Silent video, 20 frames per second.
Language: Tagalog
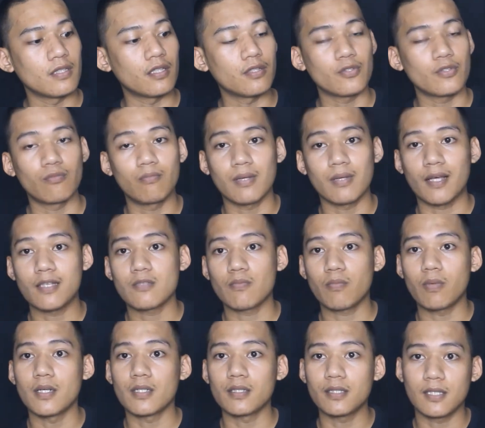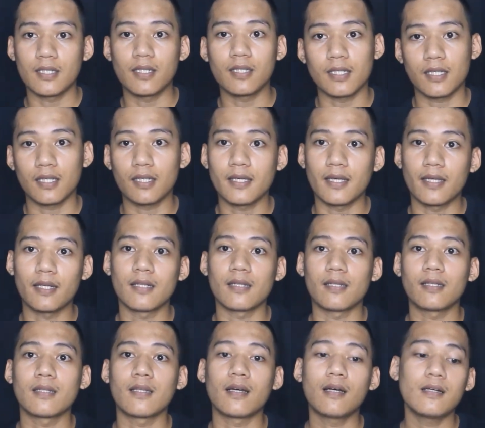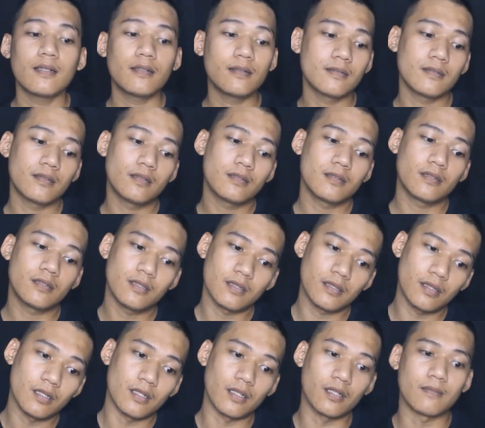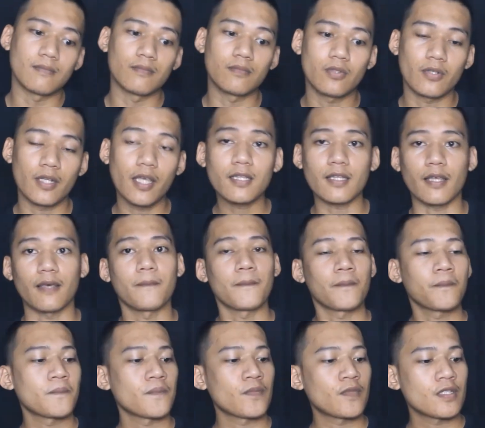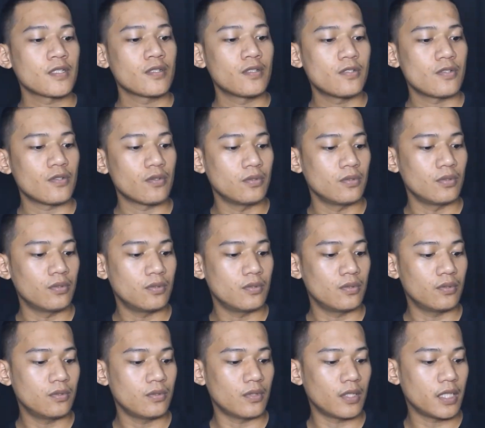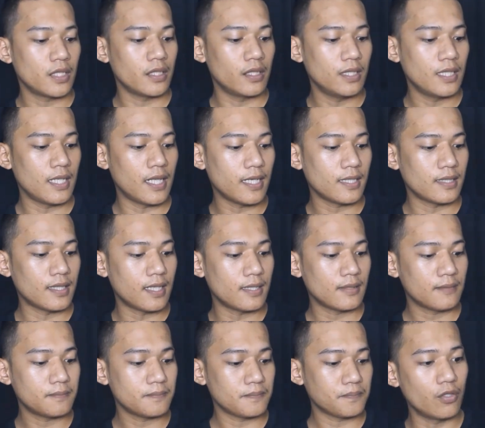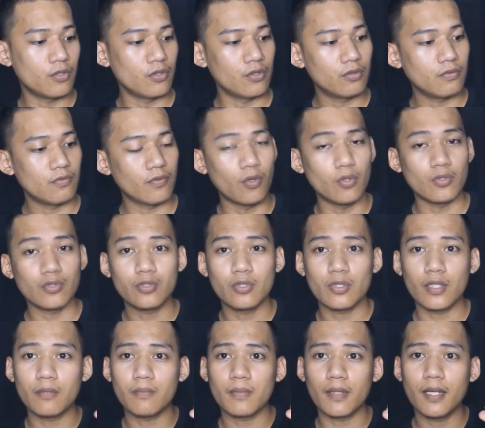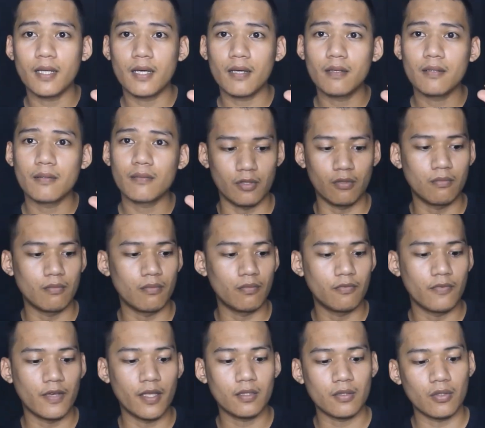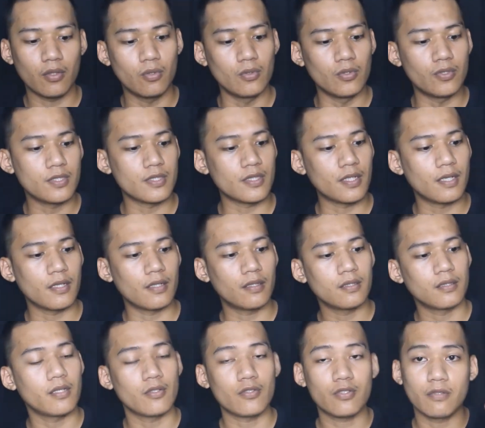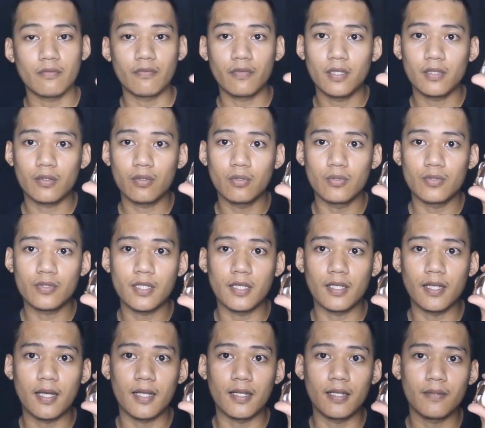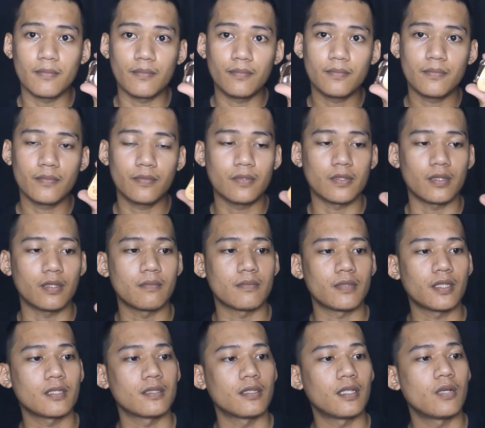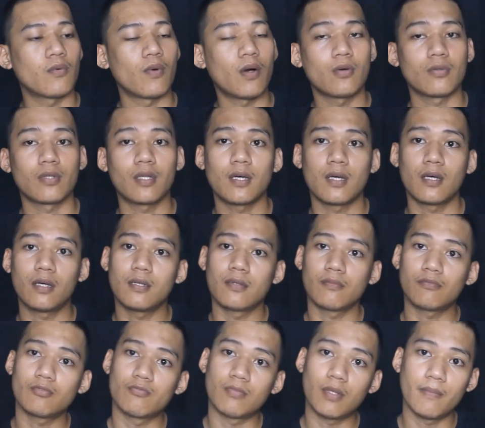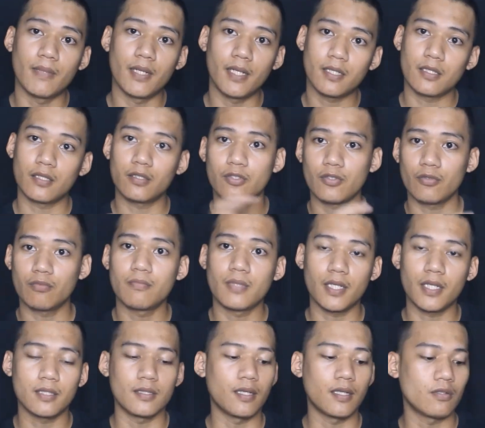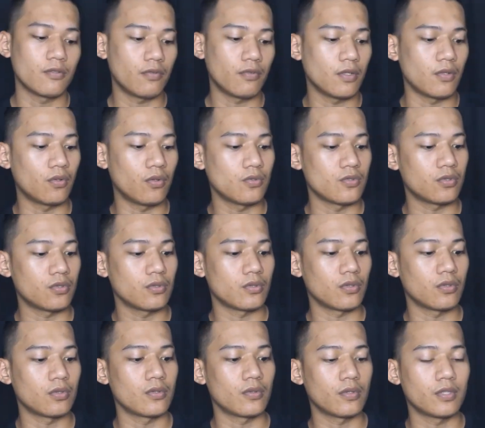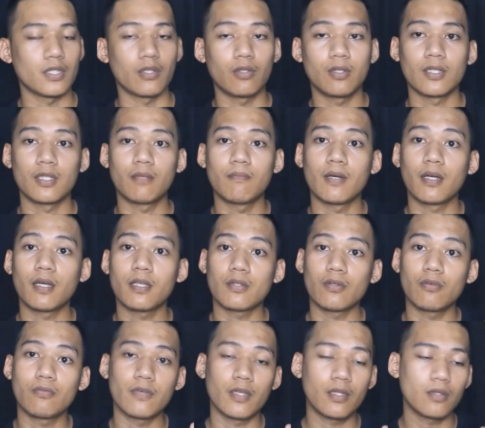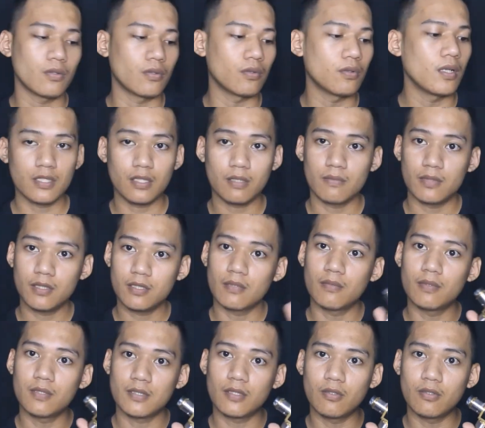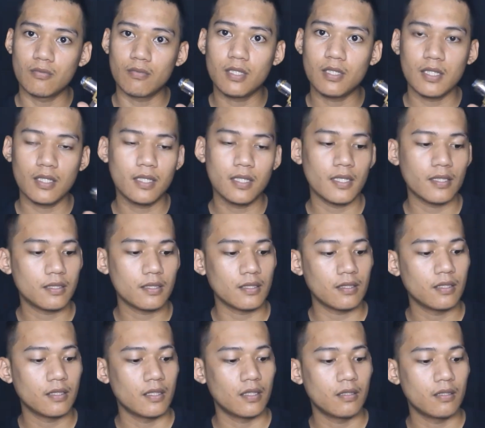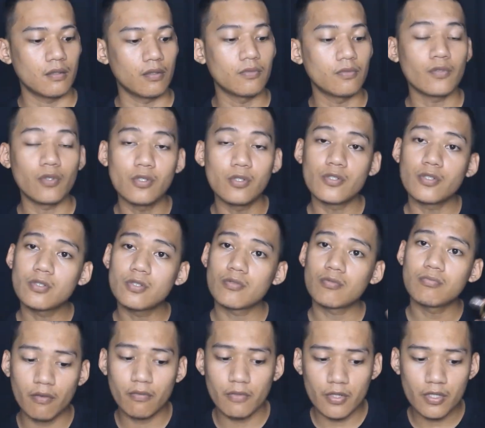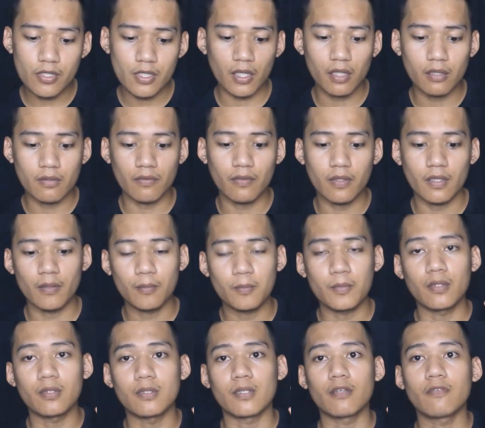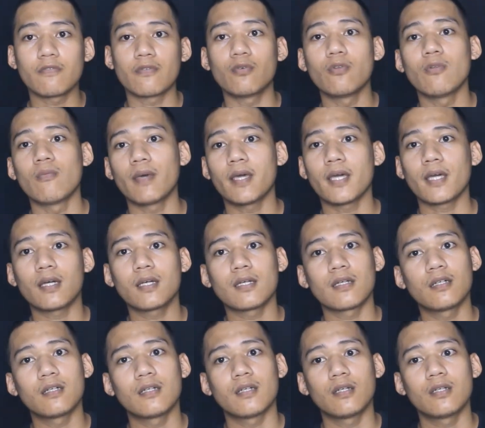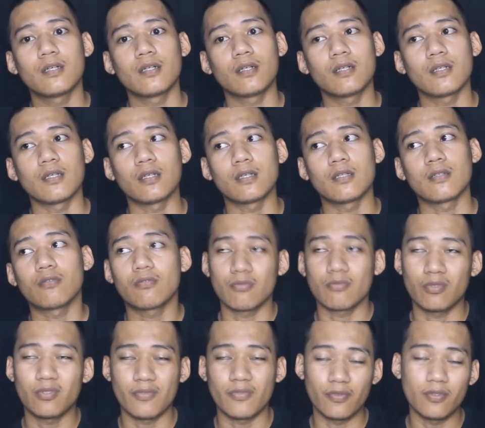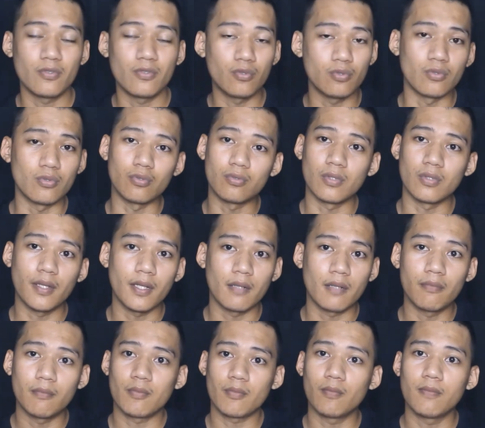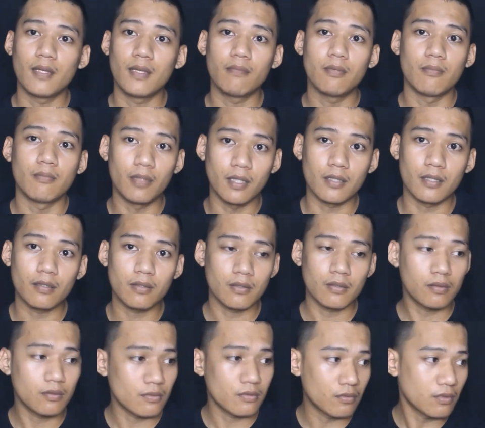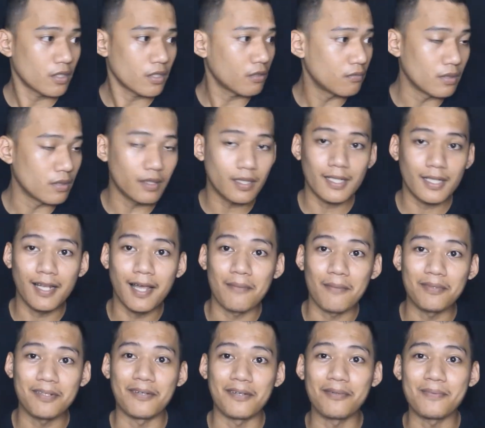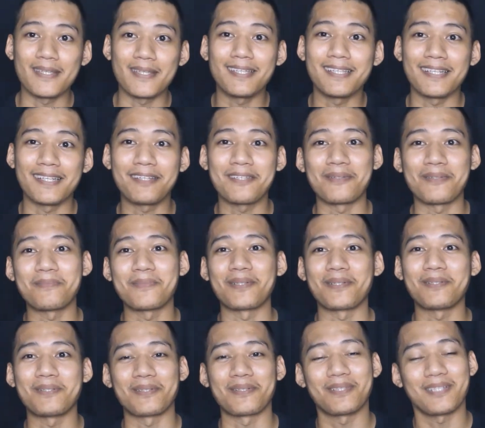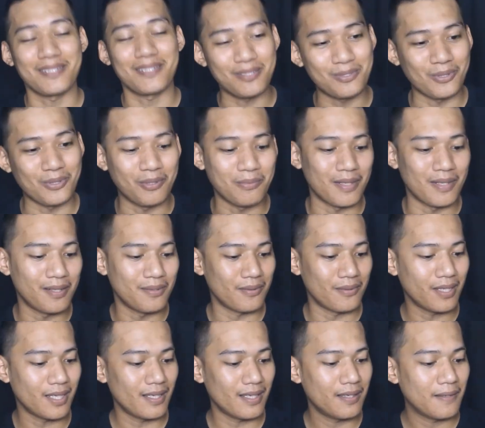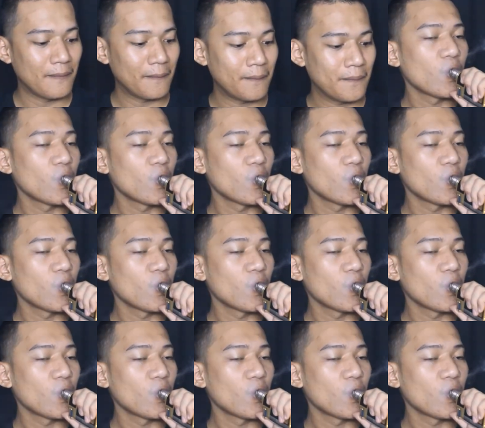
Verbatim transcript: din yung brass part niya na nakikerry rin ng um, kuryente. So, I really like that. Ayun, focus ko rin pala yung vent holes niya. Meron siyang vent hole sa ilalim. Um, tig dalawa ko na, kung babalikan nyo yung breakdown, finokus ko to. Hindi ko lang nabanggit yung vent hole. Hindi siya basta-basta umiinit. Of course, never chain vape on a full mech. And if you do, wala namang problema. But, okay, kayong magreklamo na umiinit yung bot nyo. That's normal, okay?